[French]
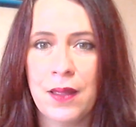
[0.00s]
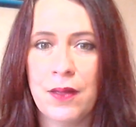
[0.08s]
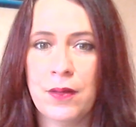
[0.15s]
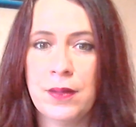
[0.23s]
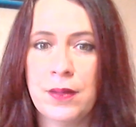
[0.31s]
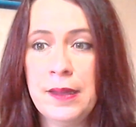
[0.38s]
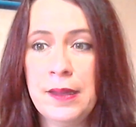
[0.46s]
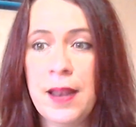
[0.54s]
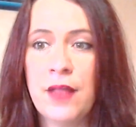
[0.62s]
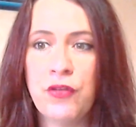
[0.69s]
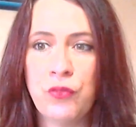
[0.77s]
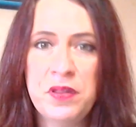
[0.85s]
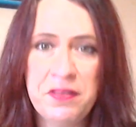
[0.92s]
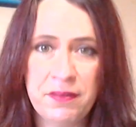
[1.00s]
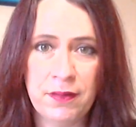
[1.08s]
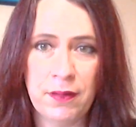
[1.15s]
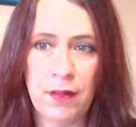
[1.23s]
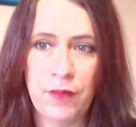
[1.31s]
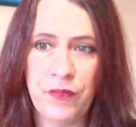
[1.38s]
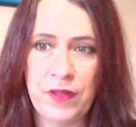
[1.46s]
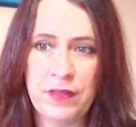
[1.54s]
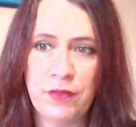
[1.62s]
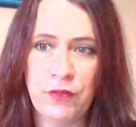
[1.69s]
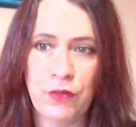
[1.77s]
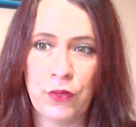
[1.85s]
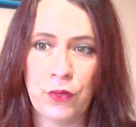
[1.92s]
Euh, qui est la suite en fait
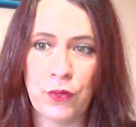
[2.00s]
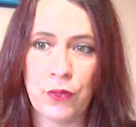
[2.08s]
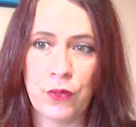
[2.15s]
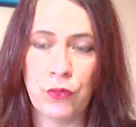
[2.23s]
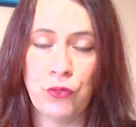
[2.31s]
euh,